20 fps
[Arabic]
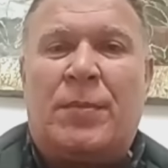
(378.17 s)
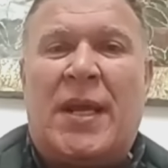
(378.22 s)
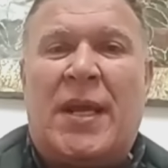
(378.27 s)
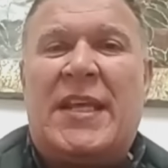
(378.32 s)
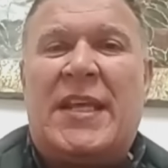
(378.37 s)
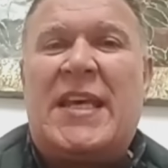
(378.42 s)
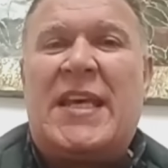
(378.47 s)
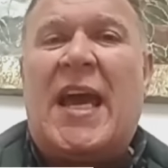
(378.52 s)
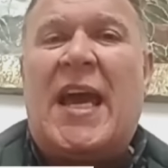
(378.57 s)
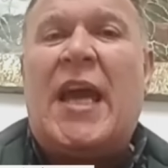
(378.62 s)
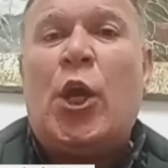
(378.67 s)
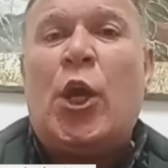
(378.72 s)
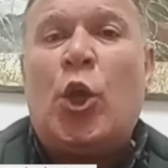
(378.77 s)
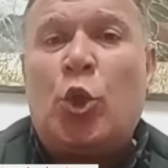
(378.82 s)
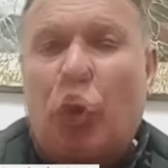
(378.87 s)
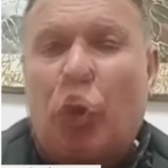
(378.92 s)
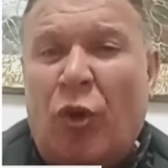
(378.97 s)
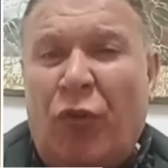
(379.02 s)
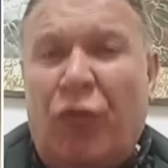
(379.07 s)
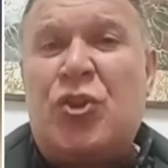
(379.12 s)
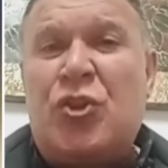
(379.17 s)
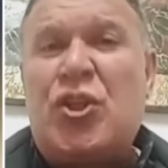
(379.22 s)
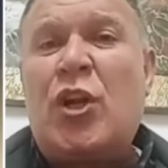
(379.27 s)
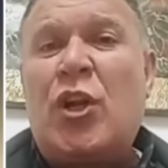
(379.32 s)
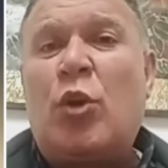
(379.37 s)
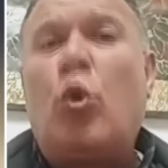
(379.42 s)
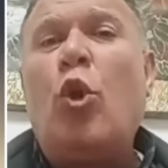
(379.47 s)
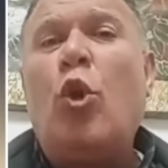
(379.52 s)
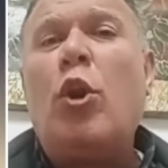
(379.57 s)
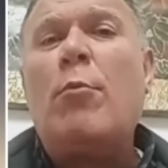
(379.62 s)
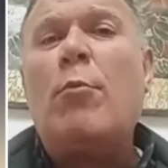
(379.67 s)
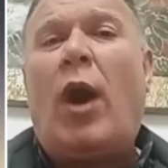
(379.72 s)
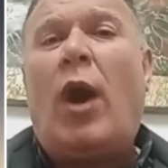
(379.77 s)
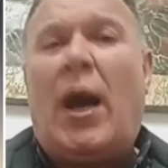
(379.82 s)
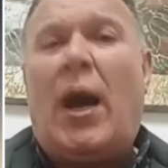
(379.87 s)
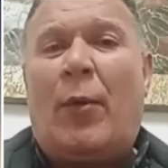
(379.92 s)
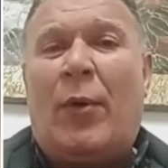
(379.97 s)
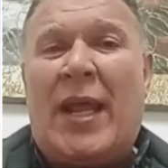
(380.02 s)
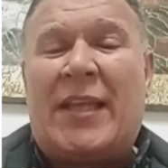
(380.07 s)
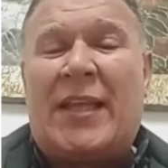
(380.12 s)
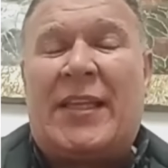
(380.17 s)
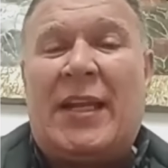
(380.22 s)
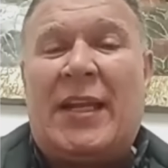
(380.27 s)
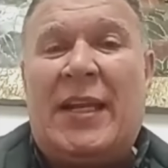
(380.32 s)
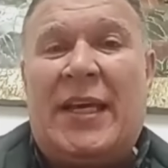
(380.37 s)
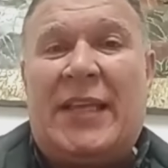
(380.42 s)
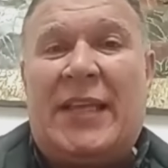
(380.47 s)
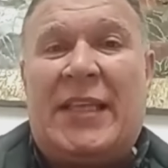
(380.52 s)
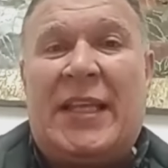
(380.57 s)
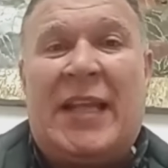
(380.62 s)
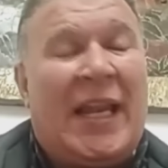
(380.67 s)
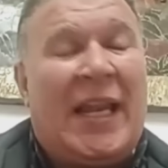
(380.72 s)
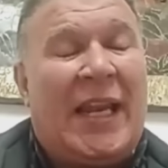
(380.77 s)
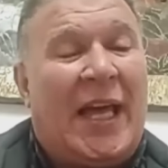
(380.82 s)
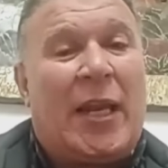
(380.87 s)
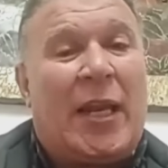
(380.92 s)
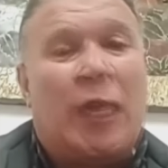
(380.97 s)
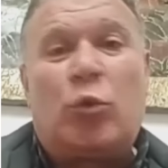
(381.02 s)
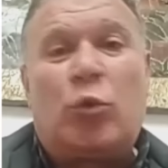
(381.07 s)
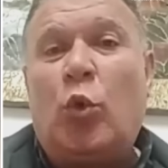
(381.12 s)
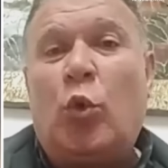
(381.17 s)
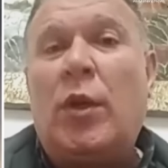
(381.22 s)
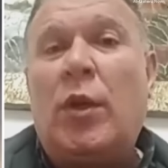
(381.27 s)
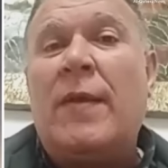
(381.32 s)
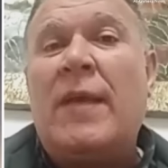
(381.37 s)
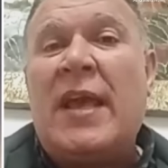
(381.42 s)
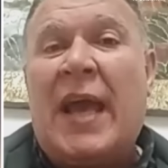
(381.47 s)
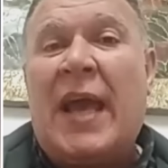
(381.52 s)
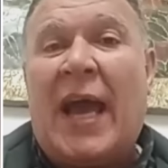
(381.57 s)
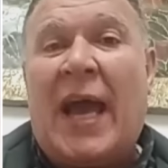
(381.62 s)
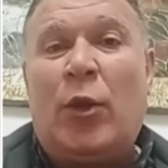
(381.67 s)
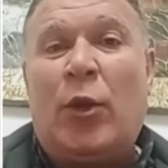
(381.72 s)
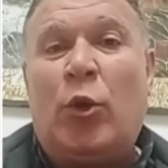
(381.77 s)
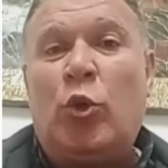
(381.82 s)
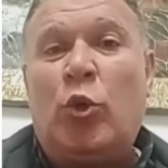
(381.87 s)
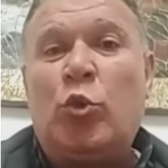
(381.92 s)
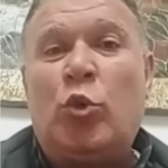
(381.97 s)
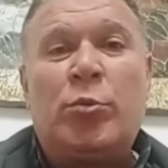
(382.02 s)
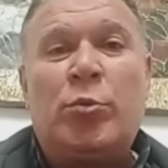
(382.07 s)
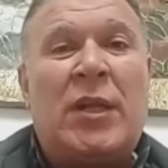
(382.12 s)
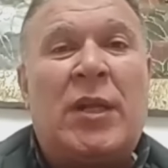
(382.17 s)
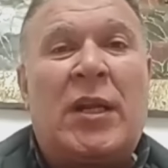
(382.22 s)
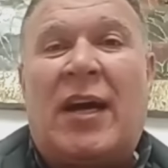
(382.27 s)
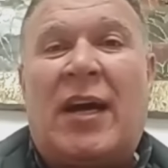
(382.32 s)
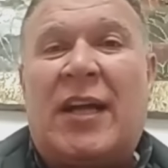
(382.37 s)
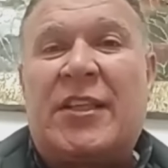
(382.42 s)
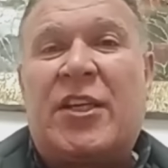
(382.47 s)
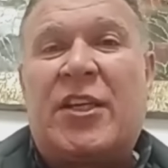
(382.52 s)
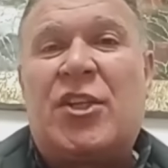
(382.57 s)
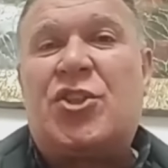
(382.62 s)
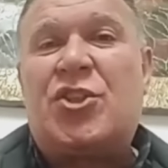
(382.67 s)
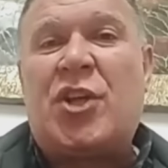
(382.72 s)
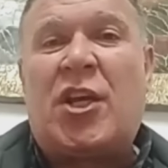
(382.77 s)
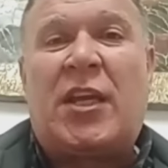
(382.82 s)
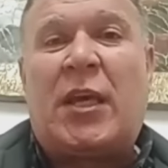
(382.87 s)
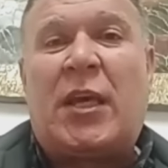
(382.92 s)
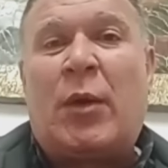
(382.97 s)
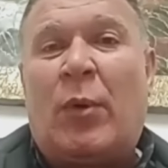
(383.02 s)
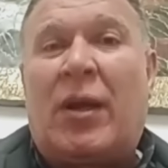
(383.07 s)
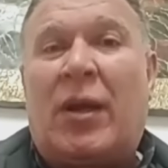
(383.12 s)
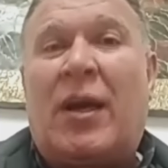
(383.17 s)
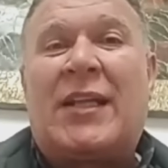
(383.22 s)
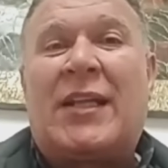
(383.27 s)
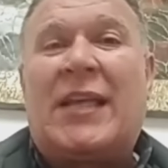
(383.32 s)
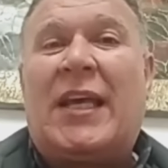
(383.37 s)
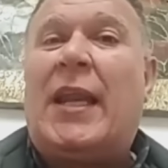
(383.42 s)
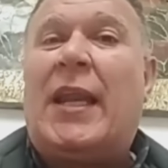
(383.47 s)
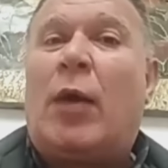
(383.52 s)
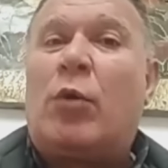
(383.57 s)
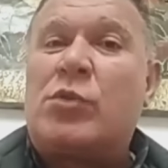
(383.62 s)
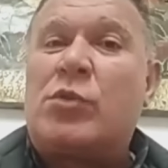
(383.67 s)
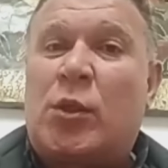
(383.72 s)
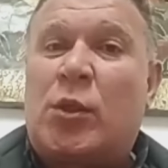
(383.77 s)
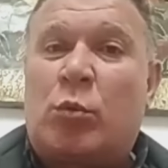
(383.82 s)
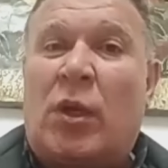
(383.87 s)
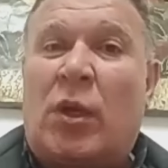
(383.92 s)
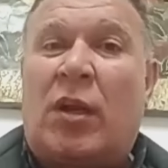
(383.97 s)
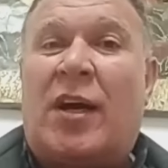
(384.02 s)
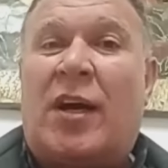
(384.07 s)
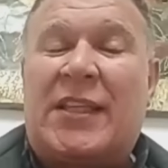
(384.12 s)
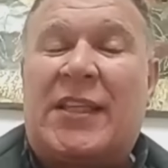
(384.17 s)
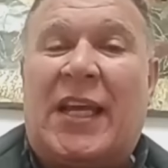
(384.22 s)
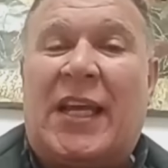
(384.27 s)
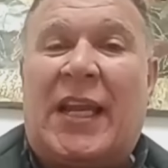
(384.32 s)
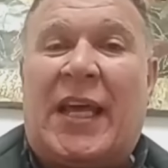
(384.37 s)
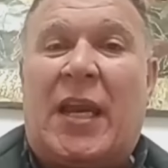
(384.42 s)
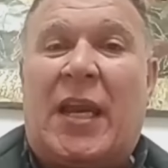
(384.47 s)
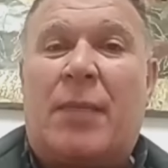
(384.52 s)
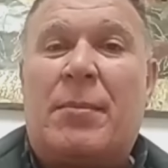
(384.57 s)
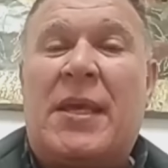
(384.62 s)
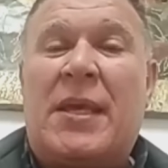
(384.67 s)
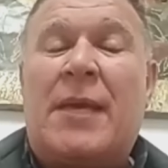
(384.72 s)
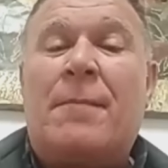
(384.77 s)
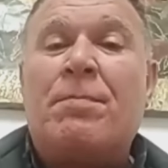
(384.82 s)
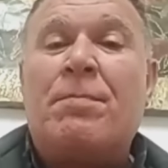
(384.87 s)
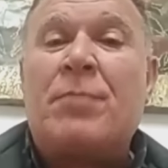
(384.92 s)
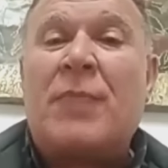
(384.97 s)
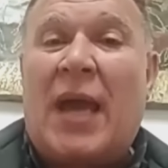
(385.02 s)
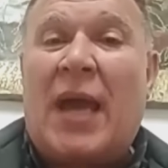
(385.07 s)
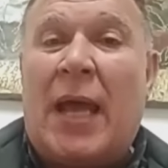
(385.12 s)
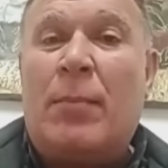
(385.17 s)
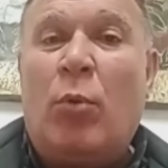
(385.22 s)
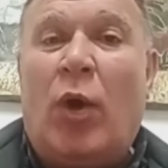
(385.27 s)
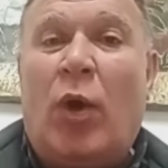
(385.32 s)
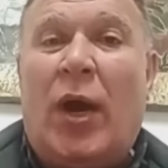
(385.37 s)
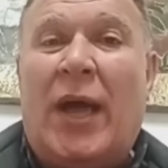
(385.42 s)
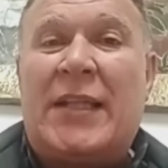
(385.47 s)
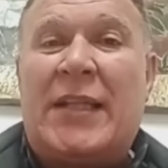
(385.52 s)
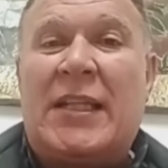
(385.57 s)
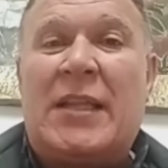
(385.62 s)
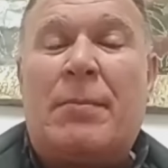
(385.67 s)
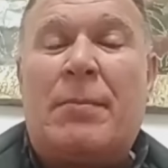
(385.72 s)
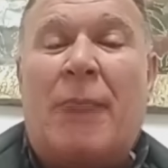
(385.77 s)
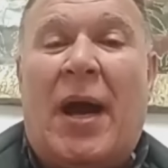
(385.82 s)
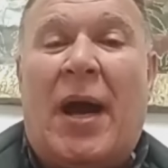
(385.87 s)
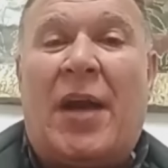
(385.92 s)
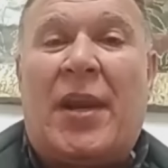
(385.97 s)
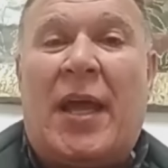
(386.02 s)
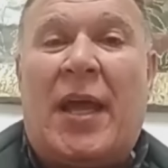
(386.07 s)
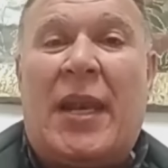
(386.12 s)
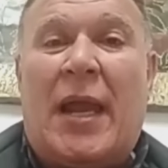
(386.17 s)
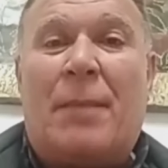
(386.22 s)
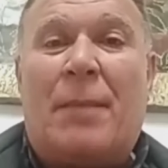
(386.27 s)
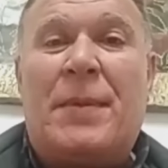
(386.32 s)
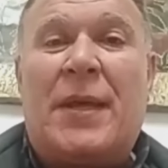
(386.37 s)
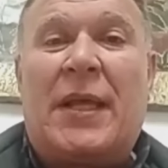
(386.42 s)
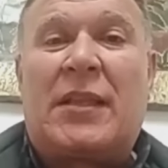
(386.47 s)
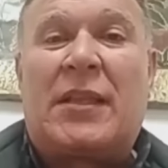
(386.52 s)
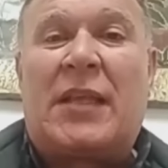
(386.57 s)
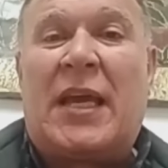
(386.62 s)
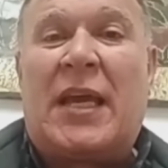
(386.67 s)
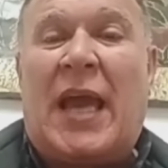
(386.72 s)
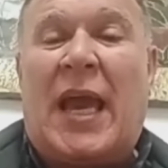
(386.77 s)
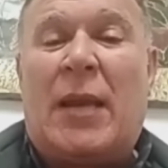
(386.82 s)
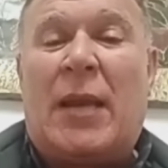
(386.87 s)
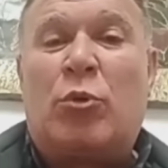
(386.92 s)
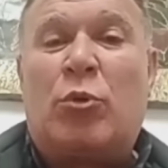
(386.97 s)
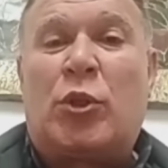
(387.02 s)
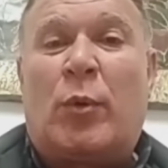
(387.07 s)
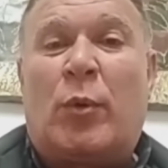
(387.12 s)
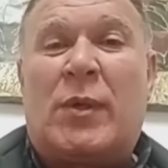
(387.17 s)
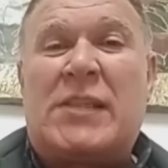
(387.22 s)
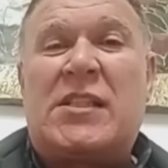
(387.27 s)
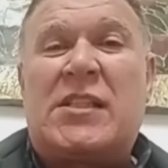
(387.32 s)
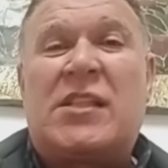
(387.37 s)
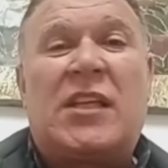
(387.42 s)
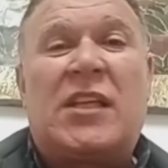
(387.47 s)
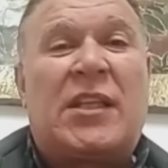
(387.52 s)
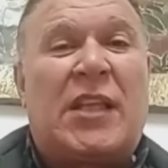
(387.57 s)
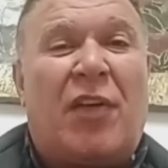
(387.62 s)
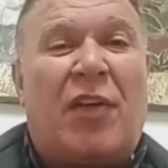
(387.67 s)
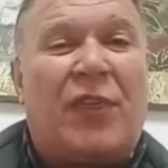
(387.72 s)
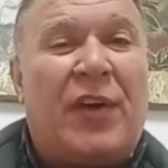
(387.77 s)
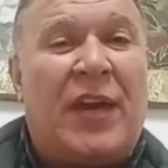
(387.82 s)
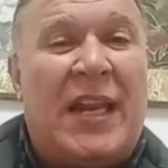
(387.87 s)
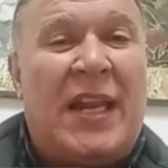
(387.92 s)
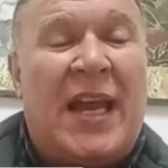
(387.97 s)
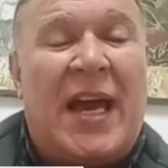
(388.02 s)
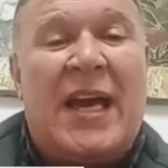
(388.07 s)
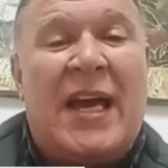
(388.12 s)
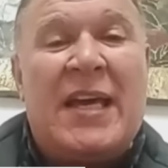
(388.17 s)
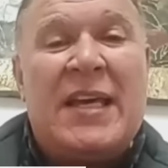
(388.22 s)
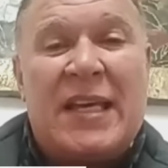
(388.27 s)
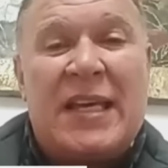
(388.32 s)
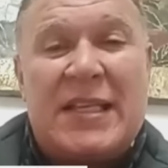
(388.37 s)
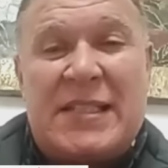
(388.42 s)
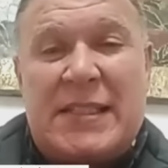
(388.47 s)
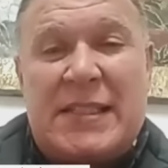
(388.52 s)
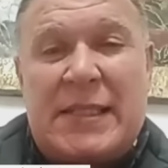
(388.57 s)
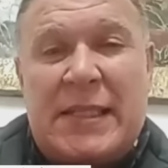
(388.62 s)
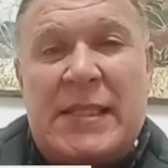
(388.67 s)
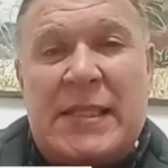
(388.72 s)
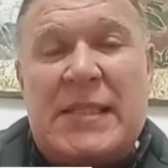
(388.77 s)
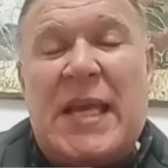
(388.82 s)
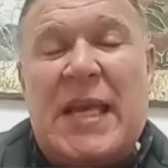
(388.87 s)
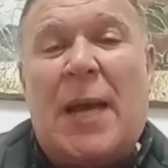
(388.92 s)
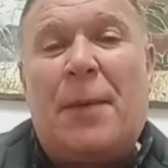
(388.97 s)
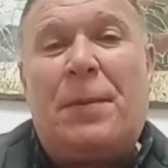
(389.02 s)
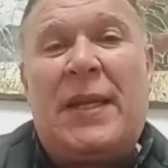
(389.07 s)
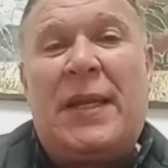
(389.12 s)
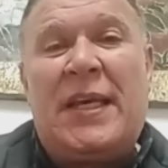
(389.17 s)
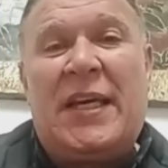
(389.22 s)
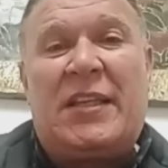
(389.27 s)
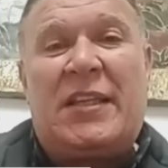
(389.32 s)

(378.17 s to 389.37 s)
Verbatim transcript: اللبنانيه تفشل كل محاولات الاحتلال على طول الحدود من القاطع الشرقي والقاطع الاوسط والقاطع الغربي المحادد للبحر الابيض آه، المتوسط اضافه الى استنزاف